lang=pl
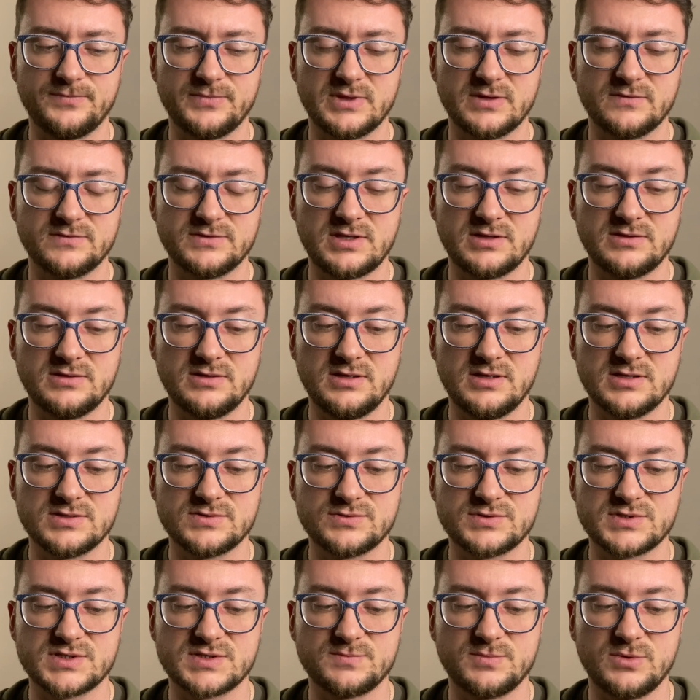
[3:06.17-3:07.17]
Wtedy
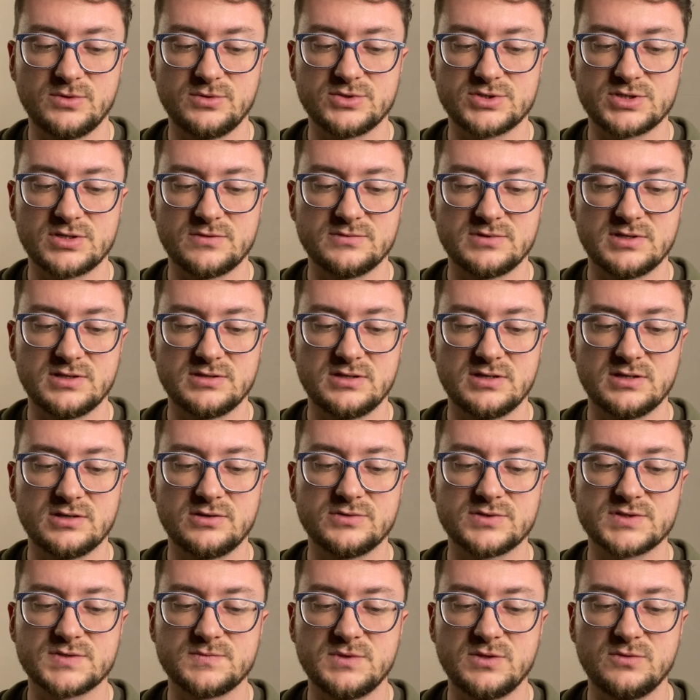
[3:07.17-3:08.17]
Jezus spojrzał na
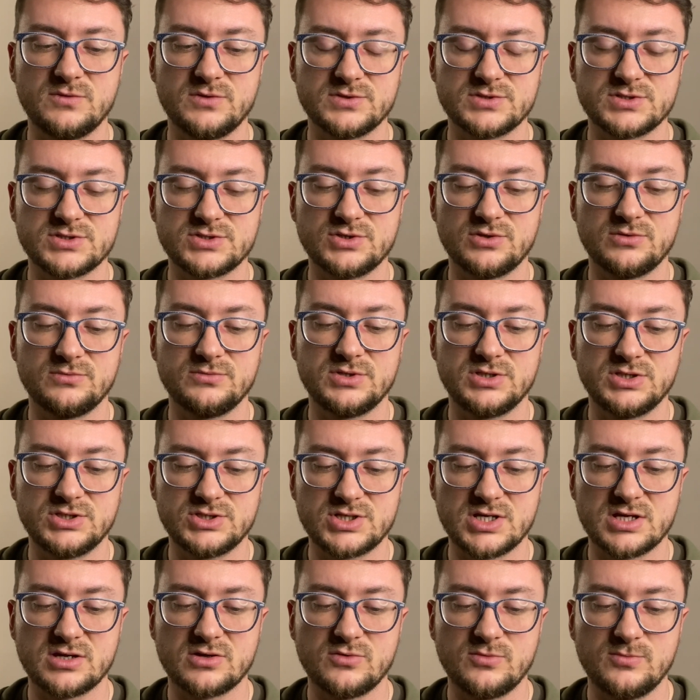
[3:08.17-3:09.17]
niego z miłością i
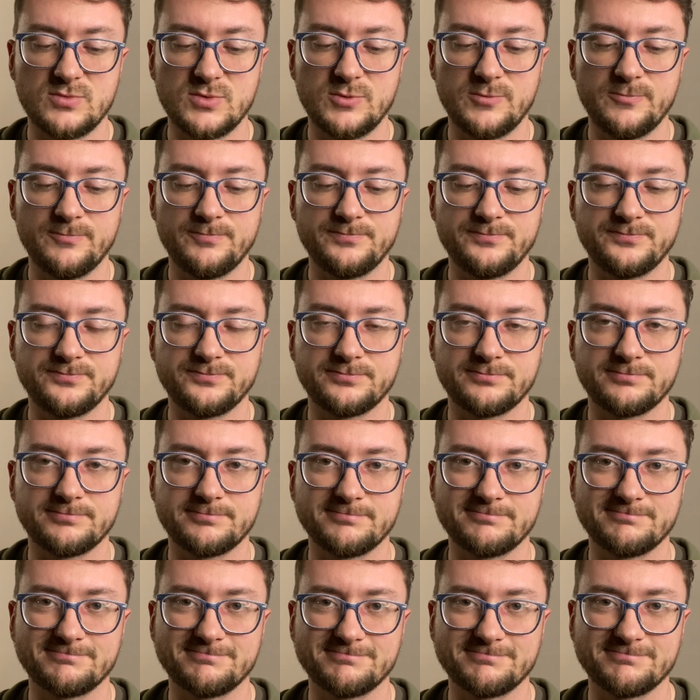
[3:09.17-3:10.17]
rzekł mu:
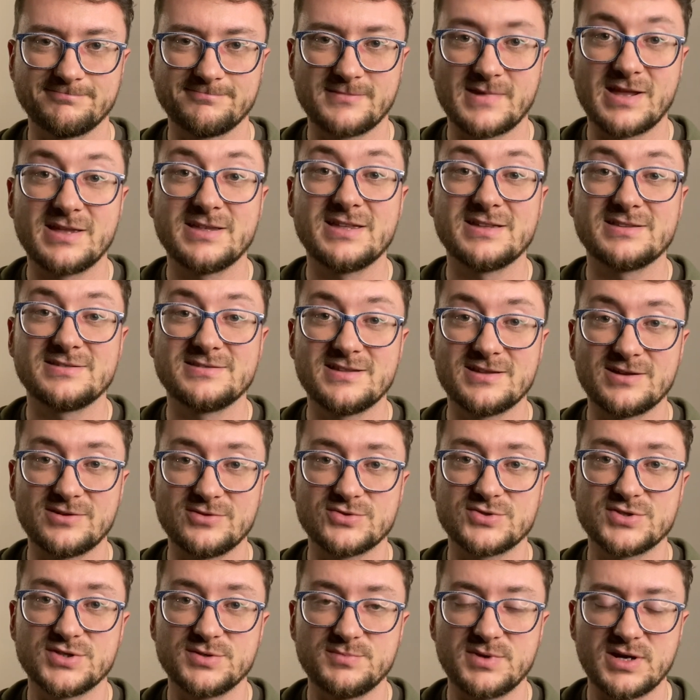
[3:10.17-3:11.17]
Jednego
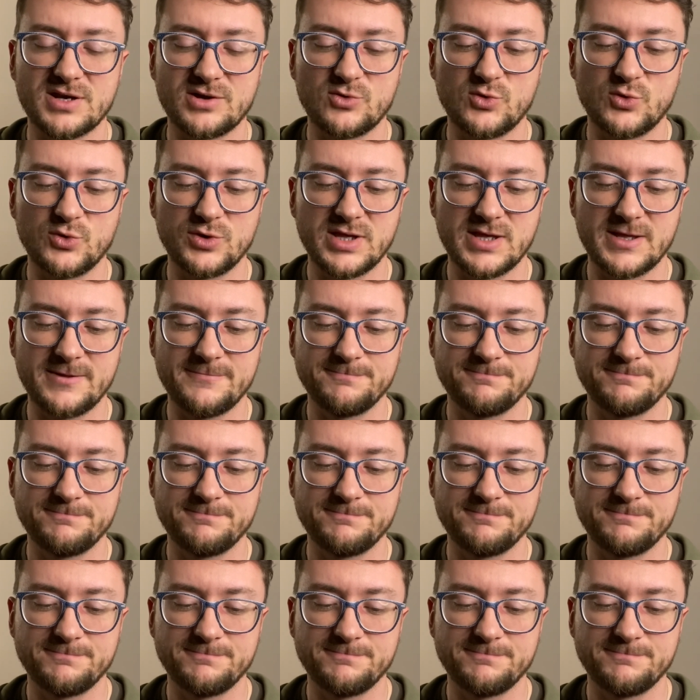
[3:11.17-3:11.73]
ci brakuje.